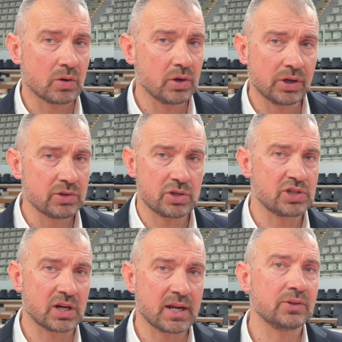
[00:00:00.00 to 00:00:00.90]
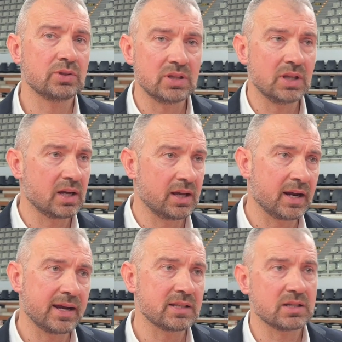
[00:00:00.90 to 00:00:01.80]
è quello che io sto cercando di dire ai
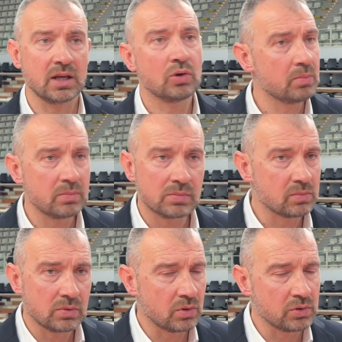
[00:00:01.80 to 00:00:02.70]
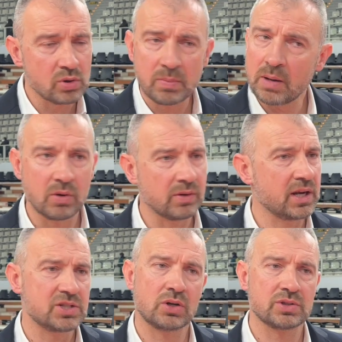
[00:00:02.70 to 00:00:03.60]
ragazzi che non, non dobbiamo
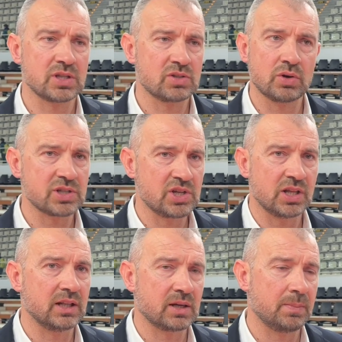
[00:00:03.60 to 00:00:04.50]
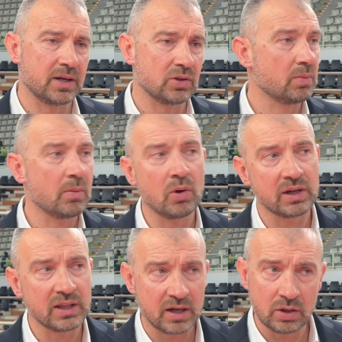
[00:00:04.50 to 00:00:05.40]
guardarci cosa, cosa c'è d'altra parte, dobbiamo
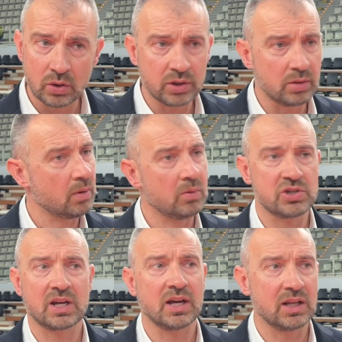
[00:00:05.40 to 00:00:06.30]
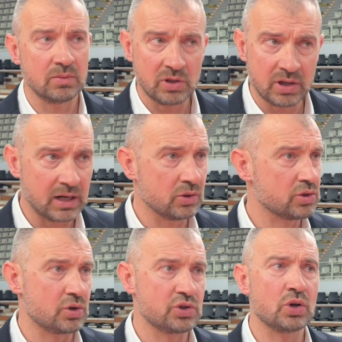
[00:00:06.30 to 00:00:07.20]
guardare noi, dobbiamo cercare di migliorare il
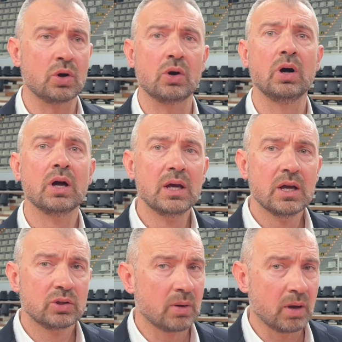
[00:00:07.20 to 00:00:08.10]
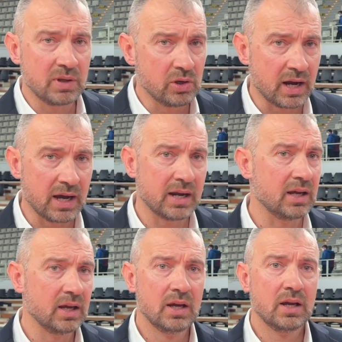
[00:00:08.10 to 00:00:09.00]
nostro gioco, dobbiamo
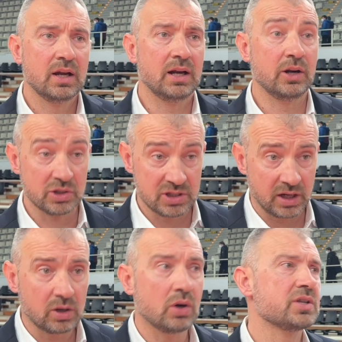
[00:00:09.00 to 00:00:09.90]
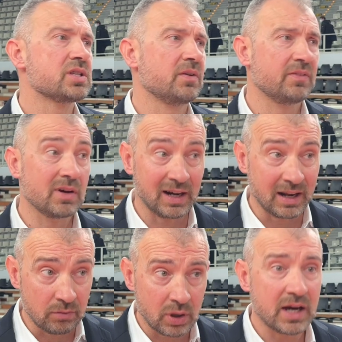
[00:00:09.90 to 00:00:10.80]
migliorare le nostre cose,
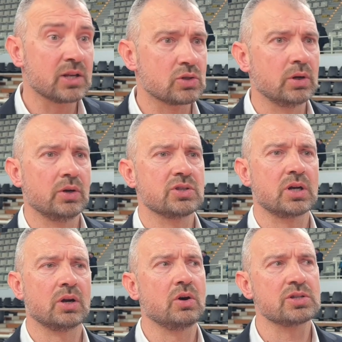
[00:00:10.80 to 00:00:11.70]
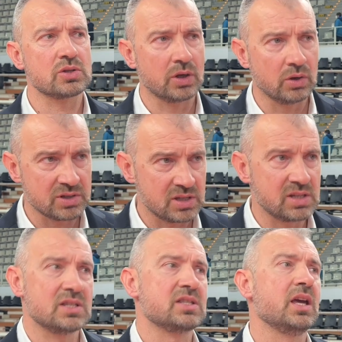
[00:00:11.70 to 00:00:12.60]
lavorare sulle nostre cose, sulle cose di
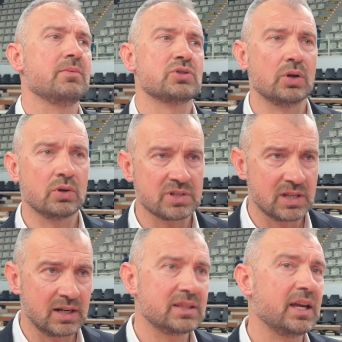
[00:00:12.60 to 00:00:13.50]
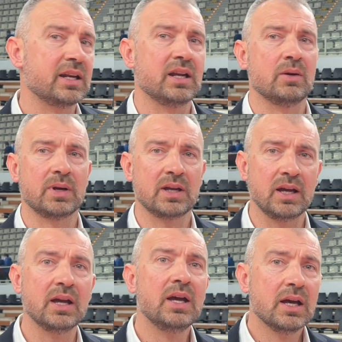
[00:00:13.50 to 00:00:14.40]
sistema, sulle cose della tecnica,
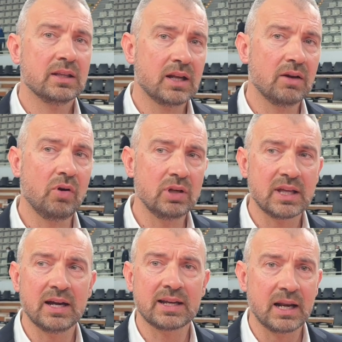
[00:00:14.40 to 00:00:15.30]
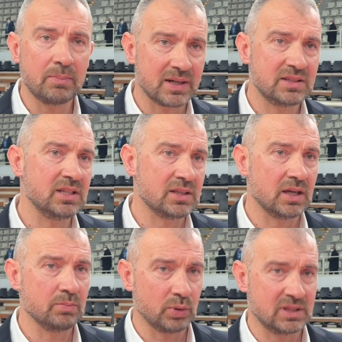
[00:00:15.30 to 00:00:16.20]
perché delle volte anche le partite
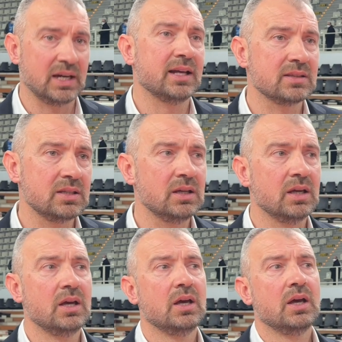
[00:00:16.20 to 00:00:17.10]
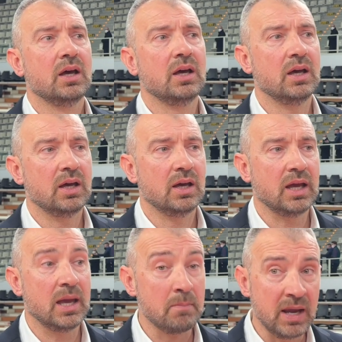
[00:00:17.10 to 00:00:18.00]
importanti eh,
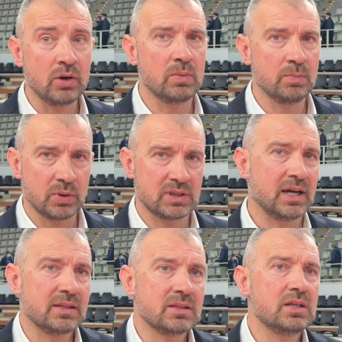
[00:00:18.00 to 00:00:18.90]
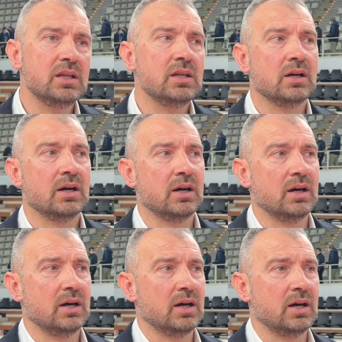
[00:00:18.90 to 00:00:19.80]
e meno importanti
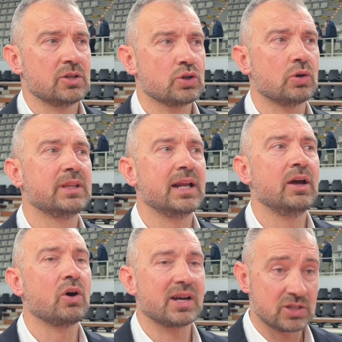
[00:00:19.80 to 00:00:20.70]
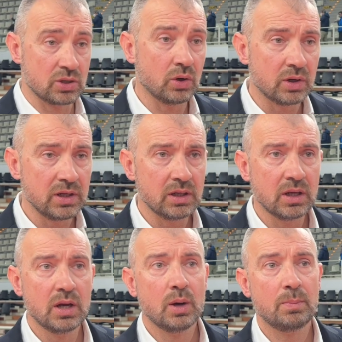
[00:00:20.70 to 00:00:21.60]
eh, sono delle occasioni
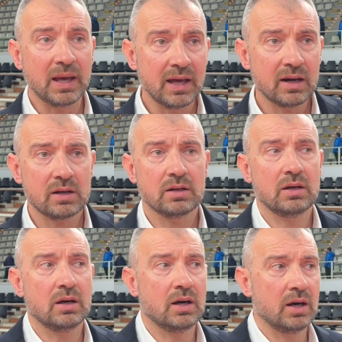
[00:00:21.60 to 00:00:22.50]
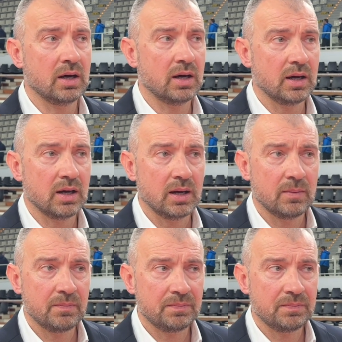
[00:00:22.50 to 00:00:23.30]
per eh,